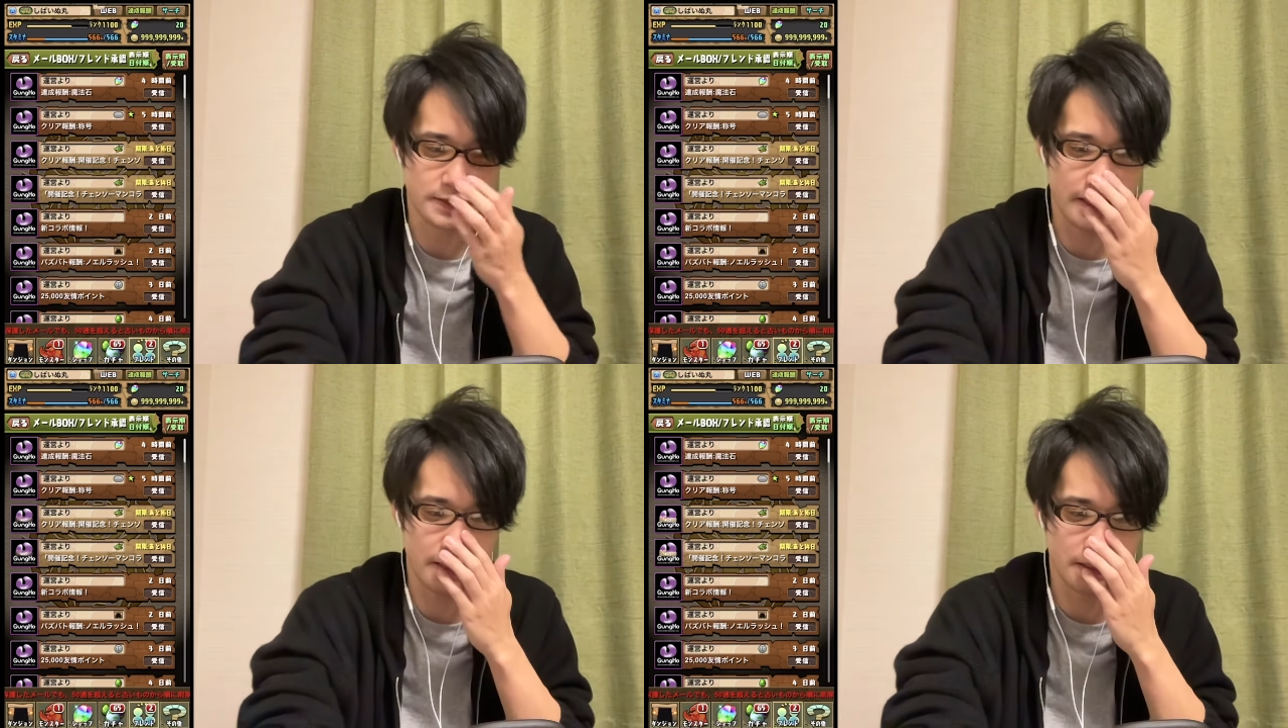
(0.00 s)

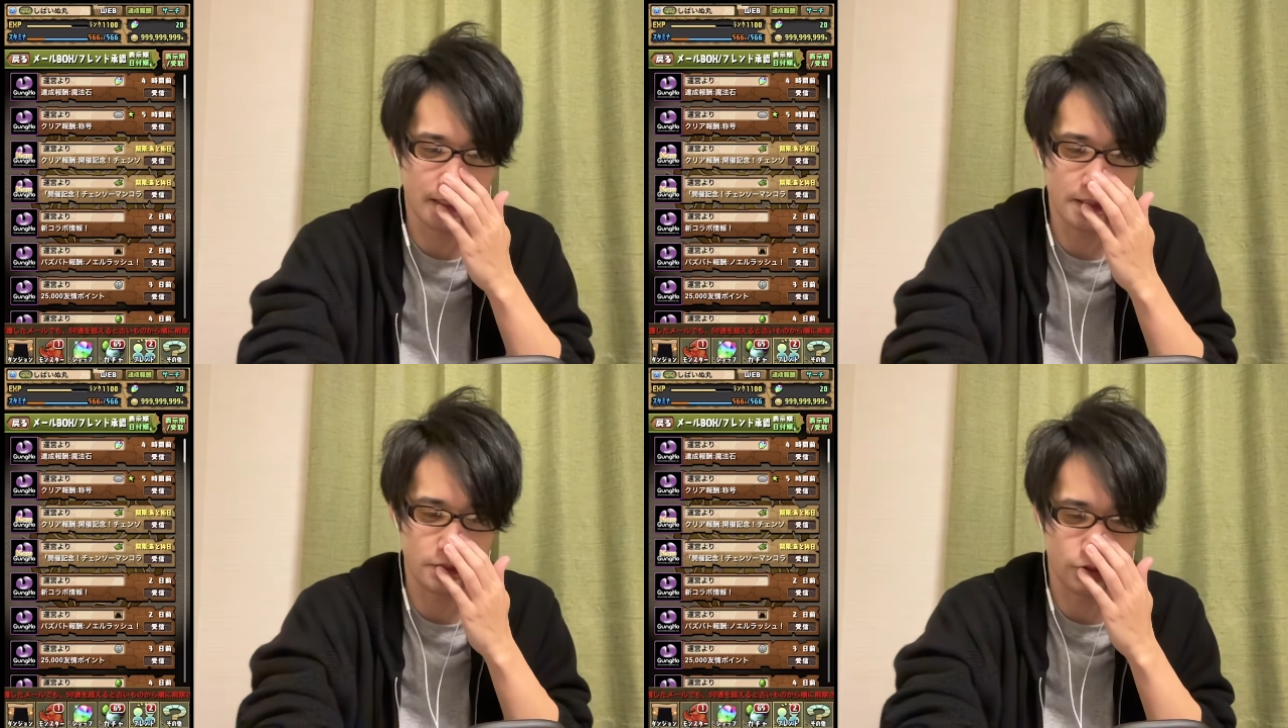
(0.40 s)
全
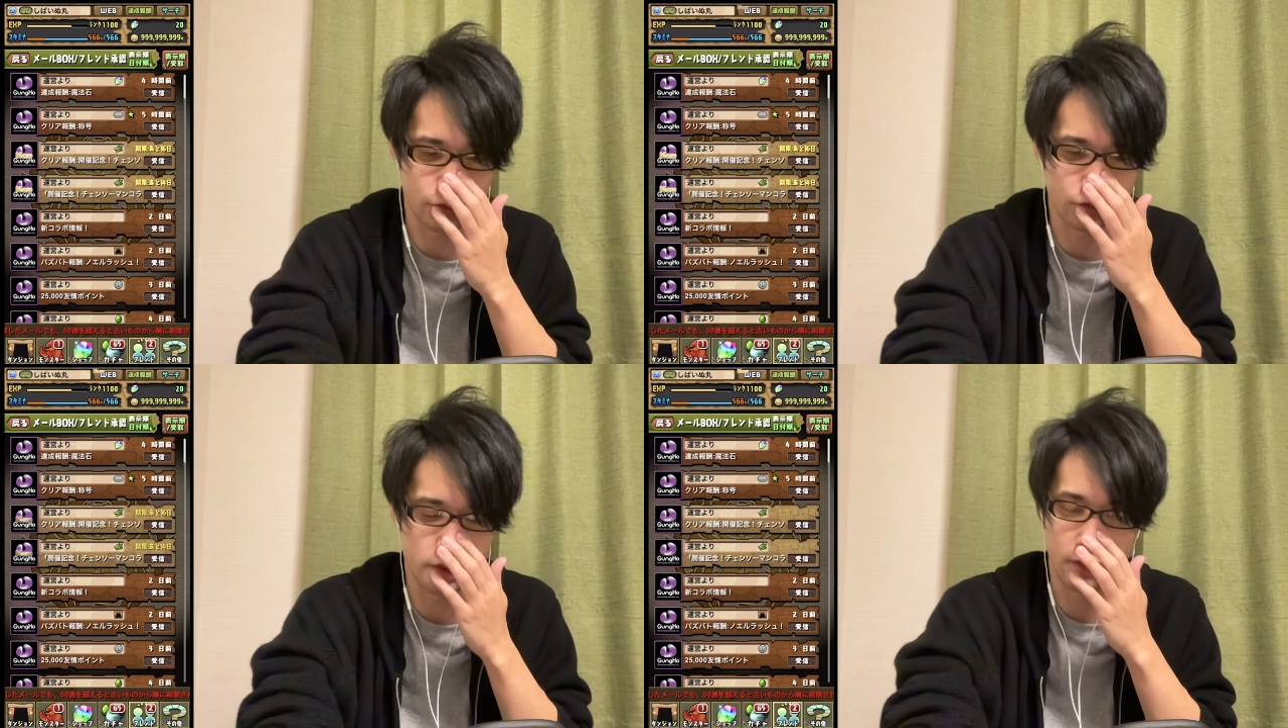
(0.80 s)
回
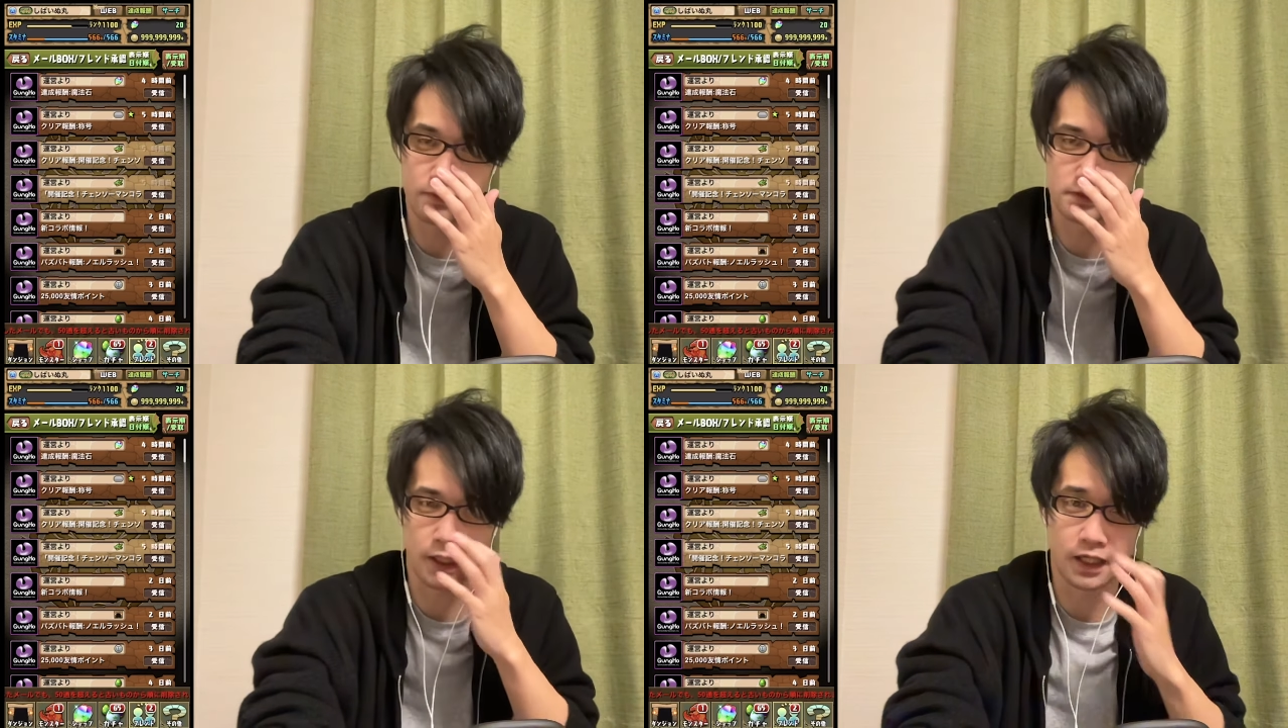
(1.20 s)
収してき
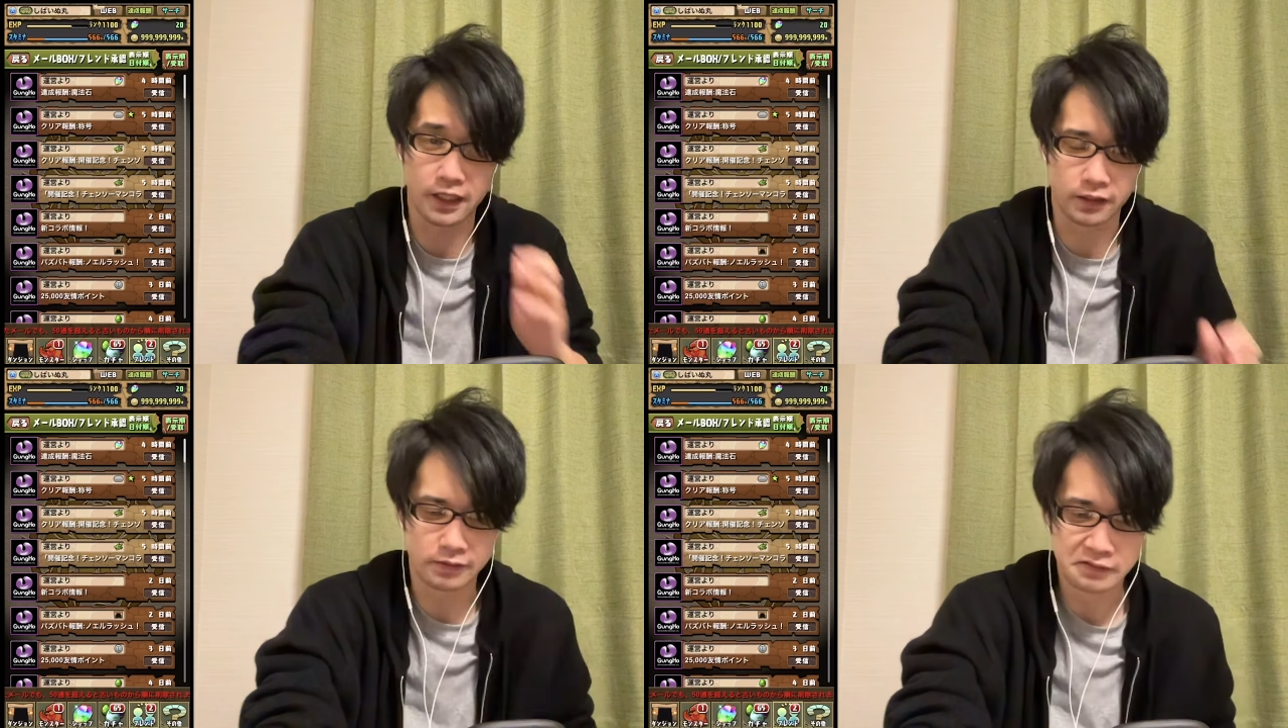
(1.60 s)
ました。
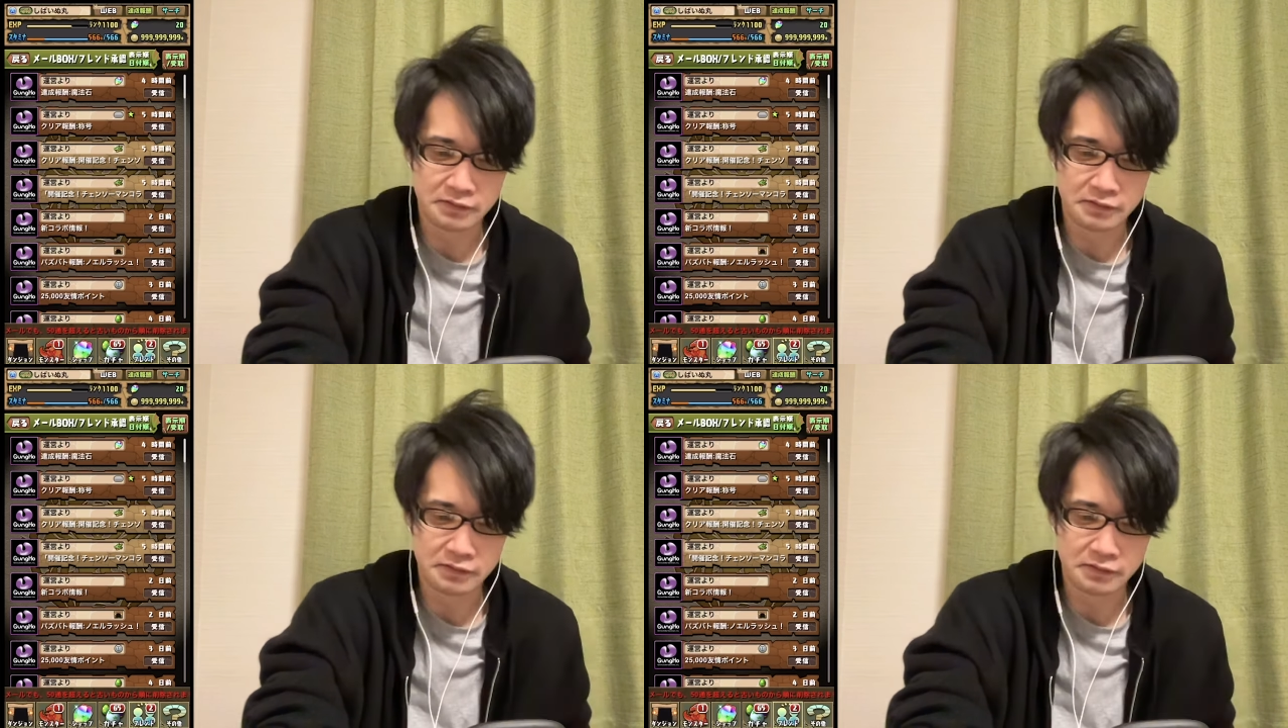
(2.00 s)
はい。